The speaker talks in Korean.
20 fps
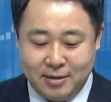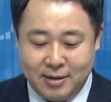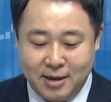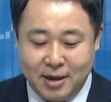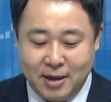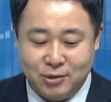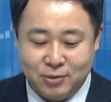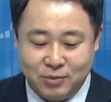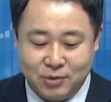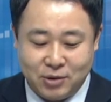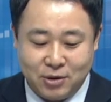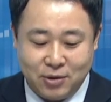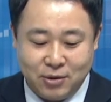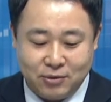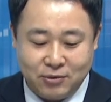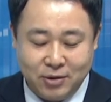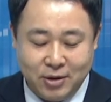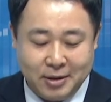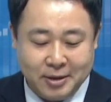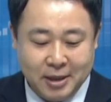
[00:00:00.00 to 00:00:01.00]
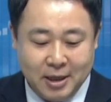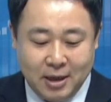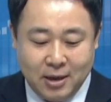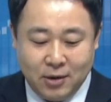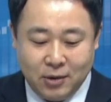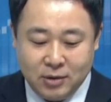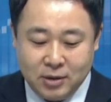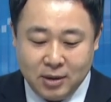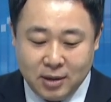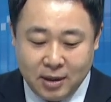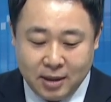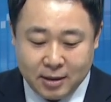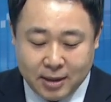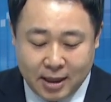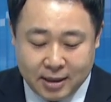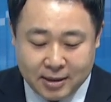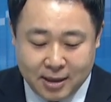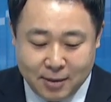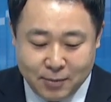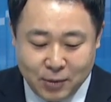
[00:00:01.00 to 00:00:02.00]
생각이 좀 들었고요. 어제
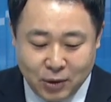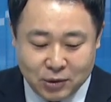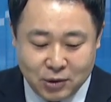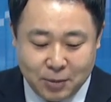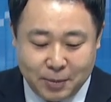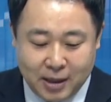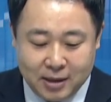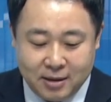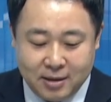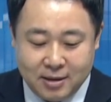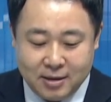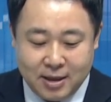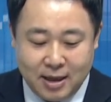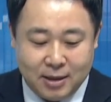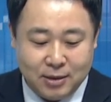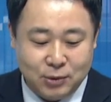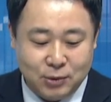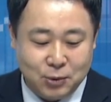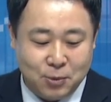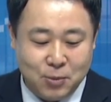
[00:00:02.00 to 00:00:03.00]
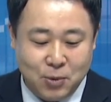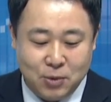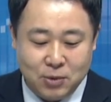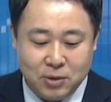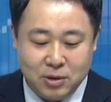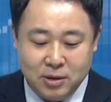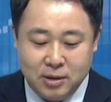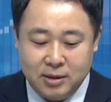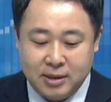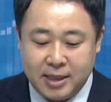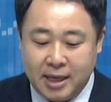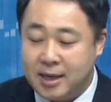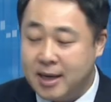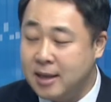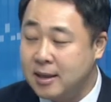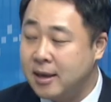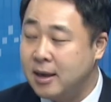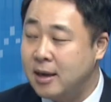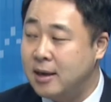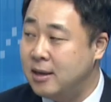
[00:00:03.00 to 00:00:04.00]
가장 먼저 반응한 종목은
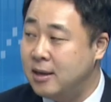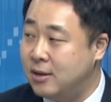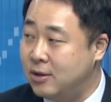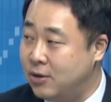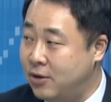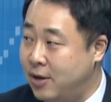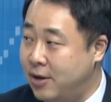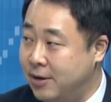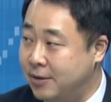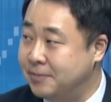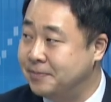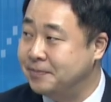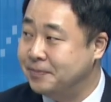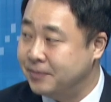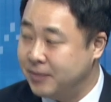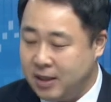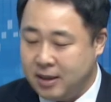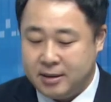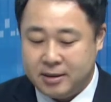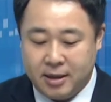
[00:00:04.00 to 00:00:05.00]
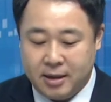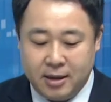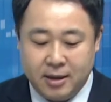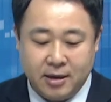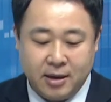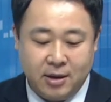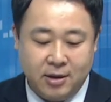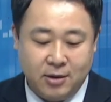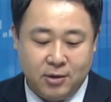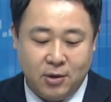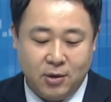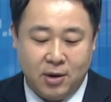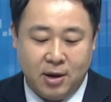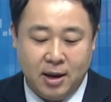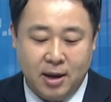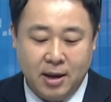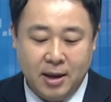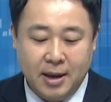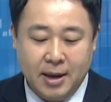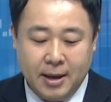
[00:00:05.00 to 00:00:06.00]
JNK 히터예요. 네. 네 JNK 히터가
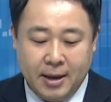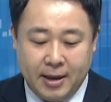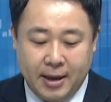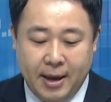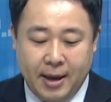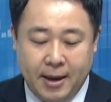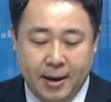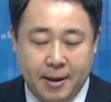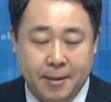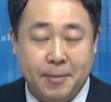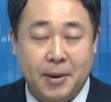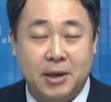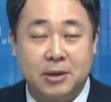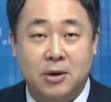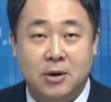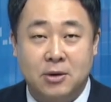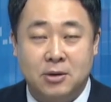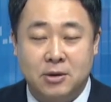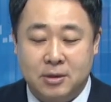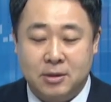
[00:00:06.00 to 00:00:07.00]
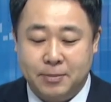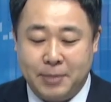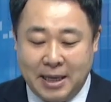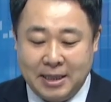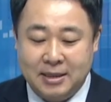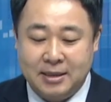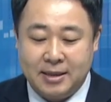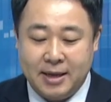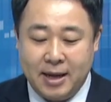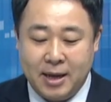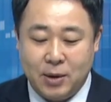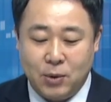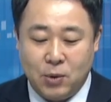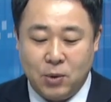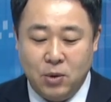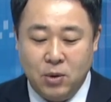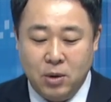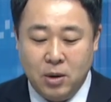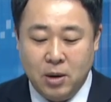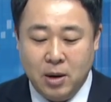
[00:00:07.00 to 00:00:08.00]
에너지로. 예, 반영을 반응을
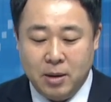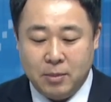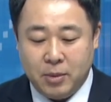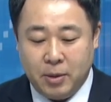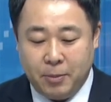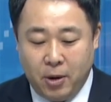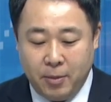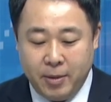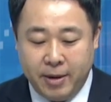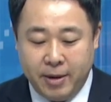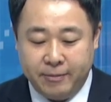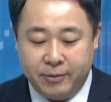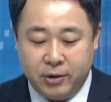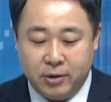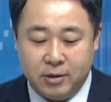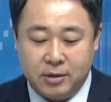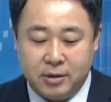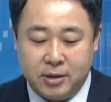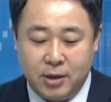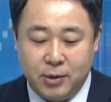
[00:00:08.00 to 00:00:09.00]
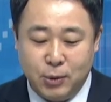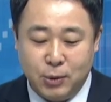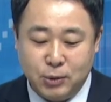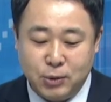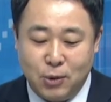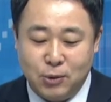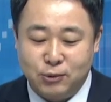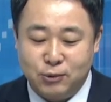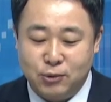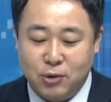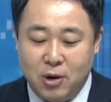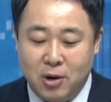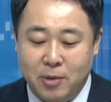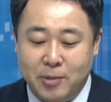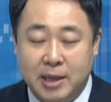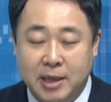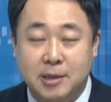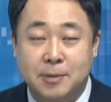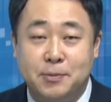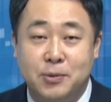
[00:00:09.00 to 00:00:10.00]
했고 뭐 범한 피얼셀, 효성중공업,
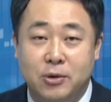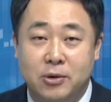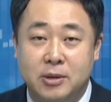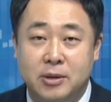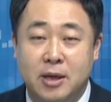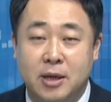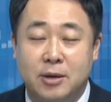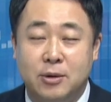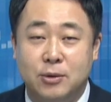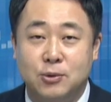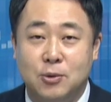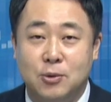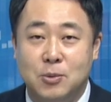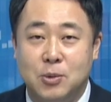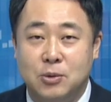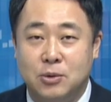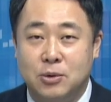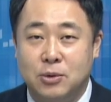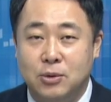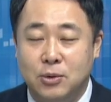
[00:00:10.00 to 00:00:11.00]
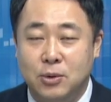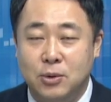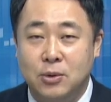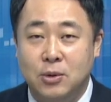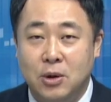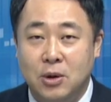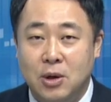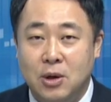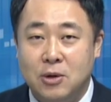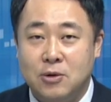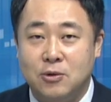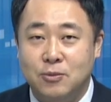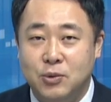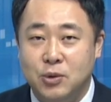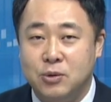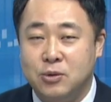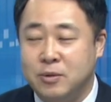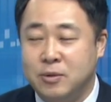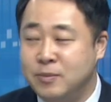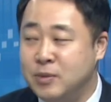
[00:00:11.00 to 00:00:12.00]
SP얼셀 이런 종목들도
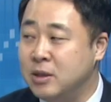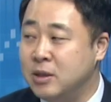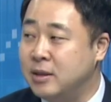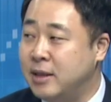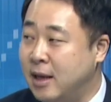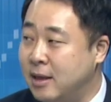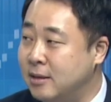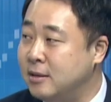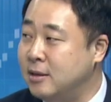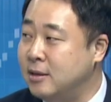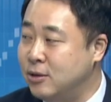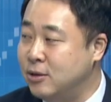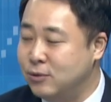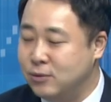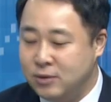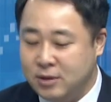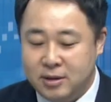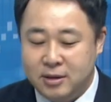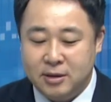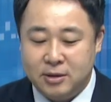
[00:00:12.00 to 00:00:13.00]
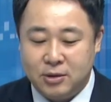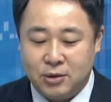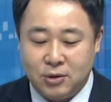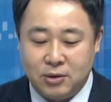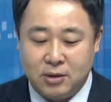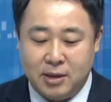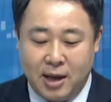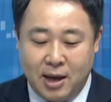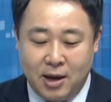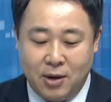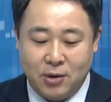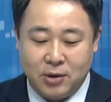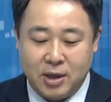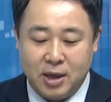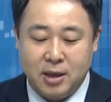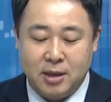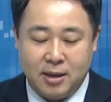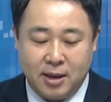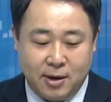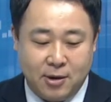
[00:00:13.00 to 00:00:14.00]
꿈틀꿈틀 되는 이유는 저는 다 거기에
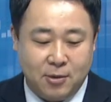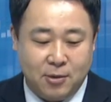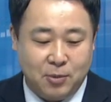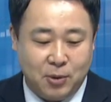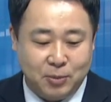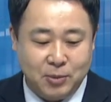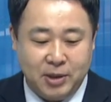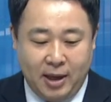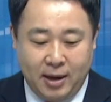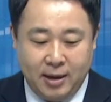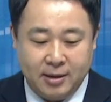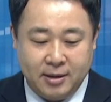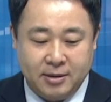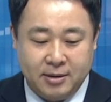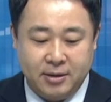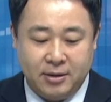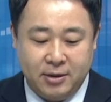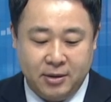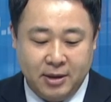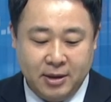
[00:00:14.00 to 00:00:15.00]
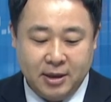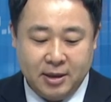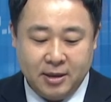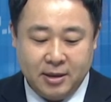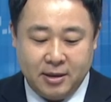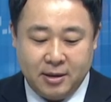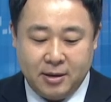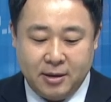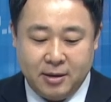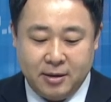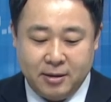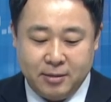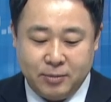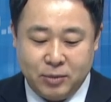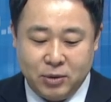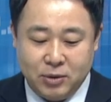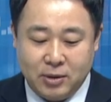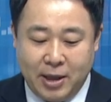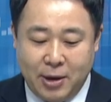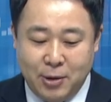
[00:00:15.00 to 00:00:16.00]
있다라고 봅니다. 그래서 어,
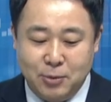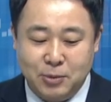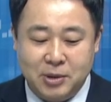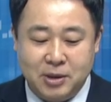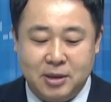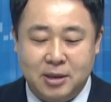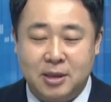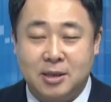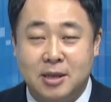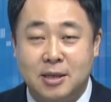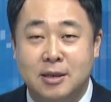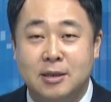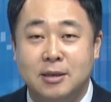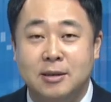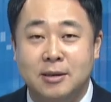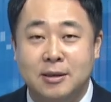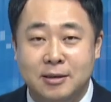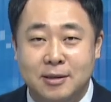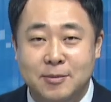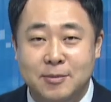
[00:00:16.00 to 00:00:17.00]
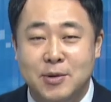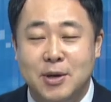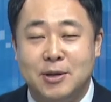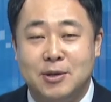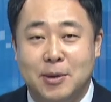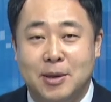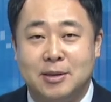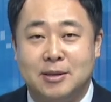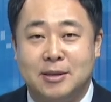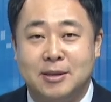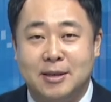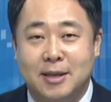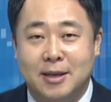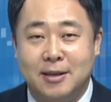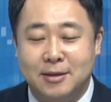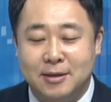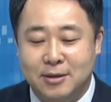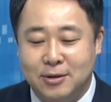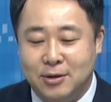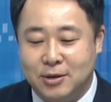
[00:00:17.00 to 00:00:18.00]
뭐 네옴시티 큰 의미에서 봤을
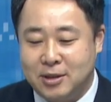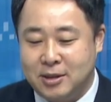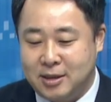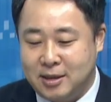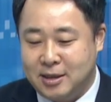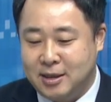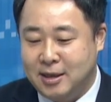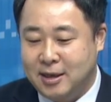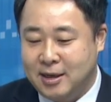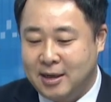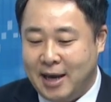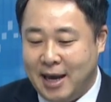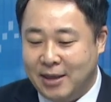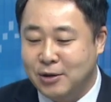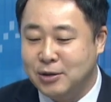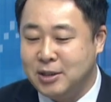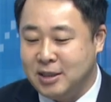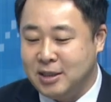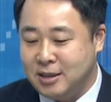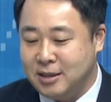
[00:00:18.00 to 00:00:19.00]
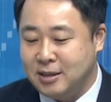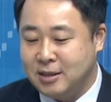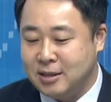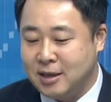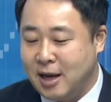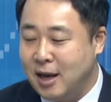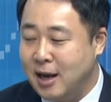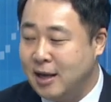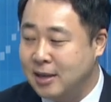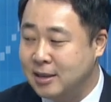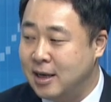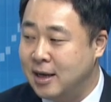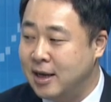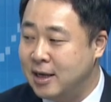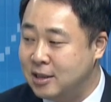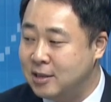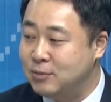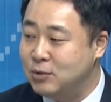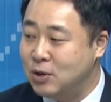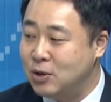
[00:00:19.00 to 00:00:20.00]
때는 역시 에너지가 가장
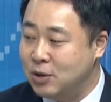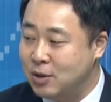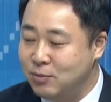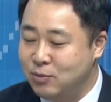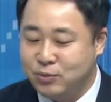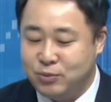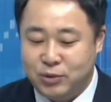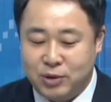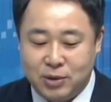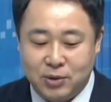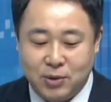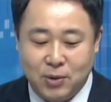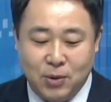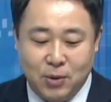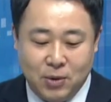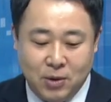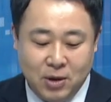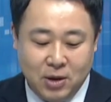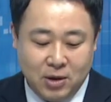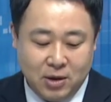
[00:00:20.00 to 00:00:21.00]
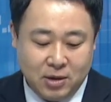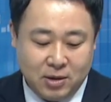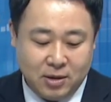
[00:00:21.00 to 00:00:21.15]
핵심적인 부분이고 음.